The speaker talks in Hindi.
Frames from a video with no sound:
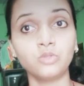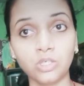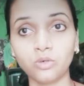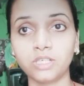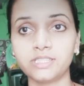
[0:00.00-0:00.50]

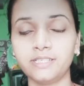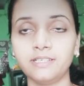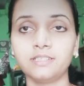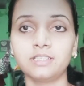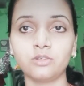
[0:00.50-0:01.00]
हुनर होना
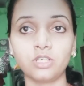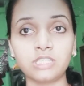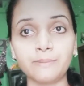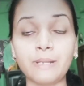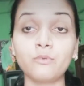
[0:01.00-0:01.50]
चाहिए थोड़ा
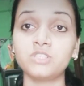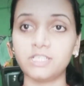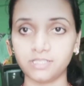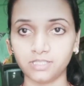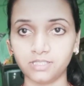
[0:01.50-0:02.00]
सा अपने आप को
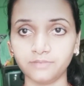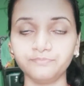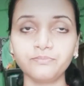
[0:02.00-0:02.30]
चेंज कीजिए